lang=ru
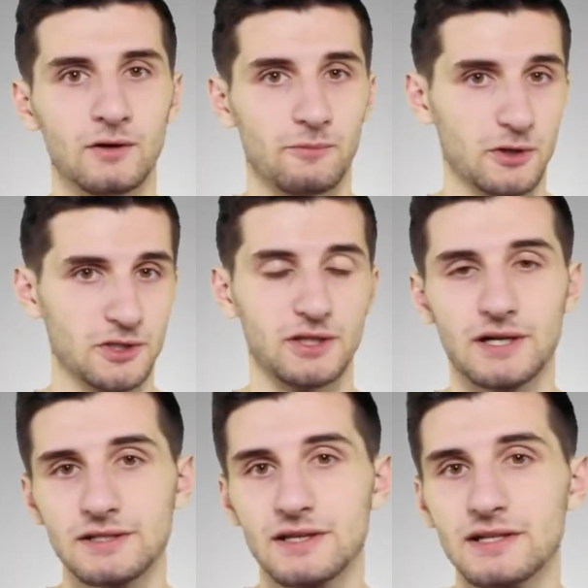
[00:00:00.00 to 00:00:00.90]
В прошлый
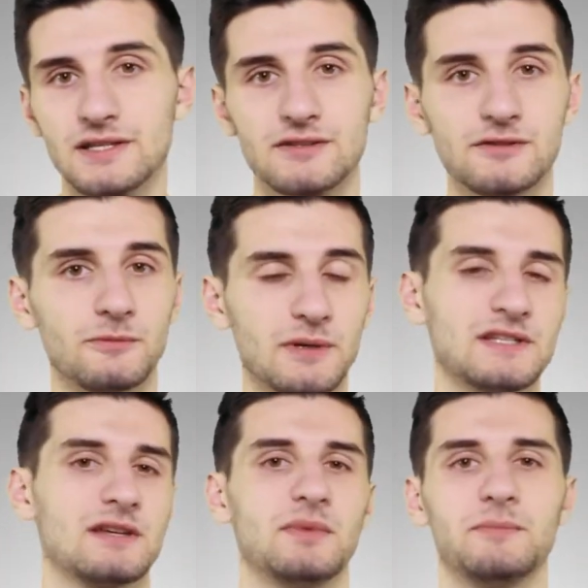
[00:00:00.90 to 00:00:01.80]
раз я рассказал про
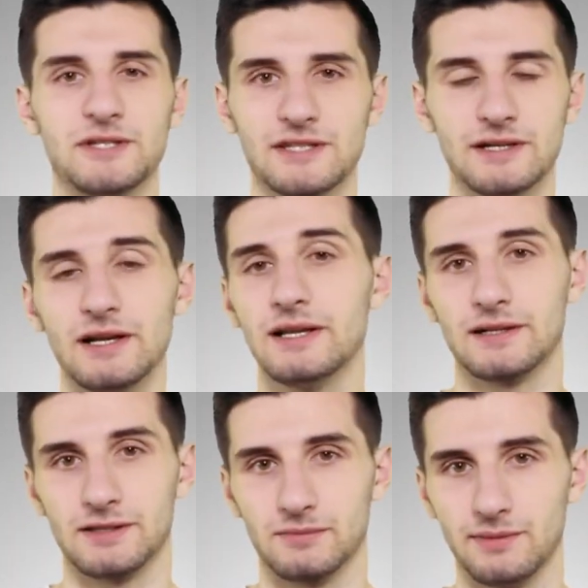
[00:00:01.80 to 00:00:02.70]
самый быстрый
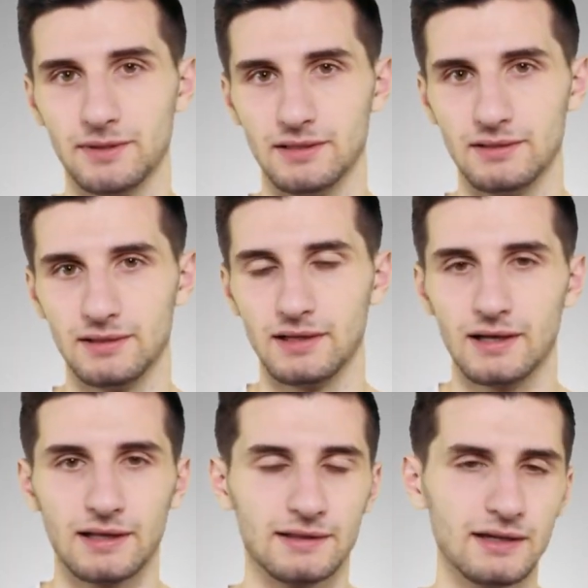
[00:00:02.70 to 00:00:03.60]
электромобиль.
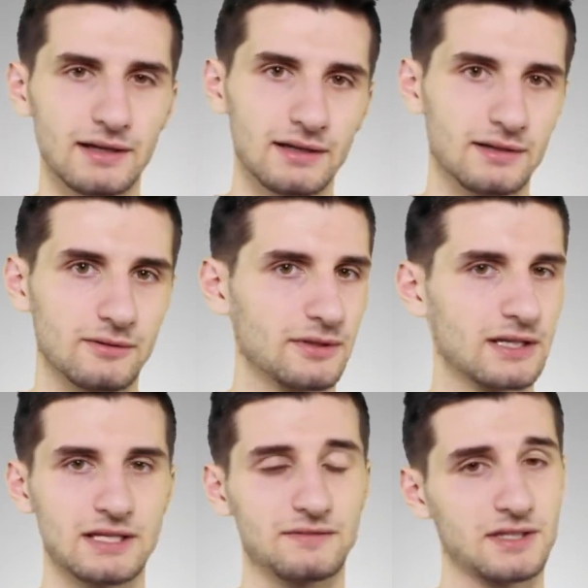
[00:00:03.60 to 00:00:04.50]
Однако, он
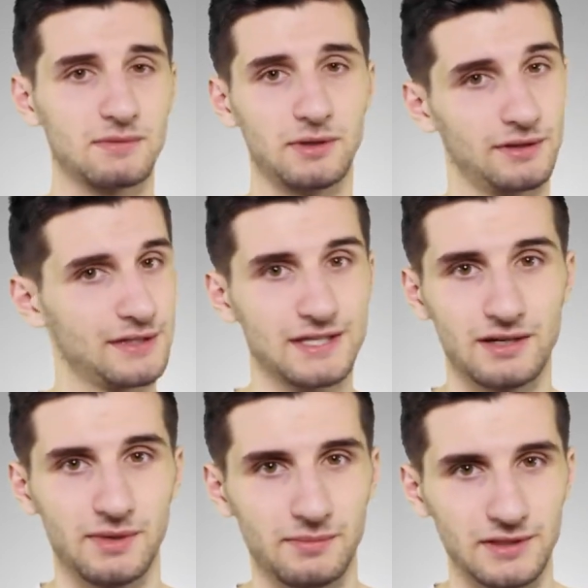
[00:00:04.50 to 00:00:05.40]
оказывается был не
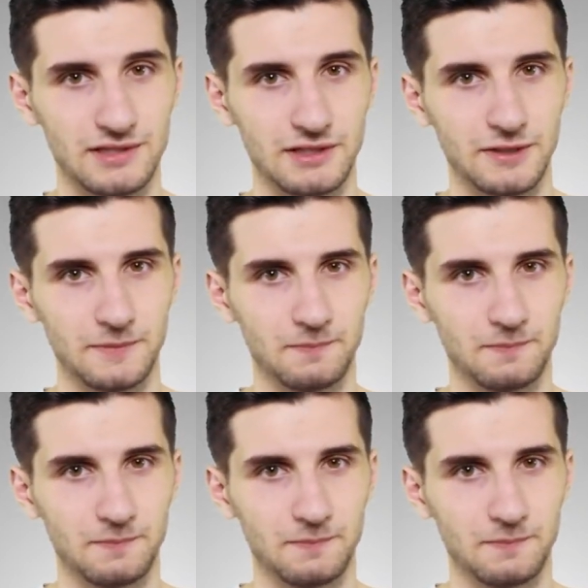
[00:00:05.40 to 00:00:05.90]
самый быстрый.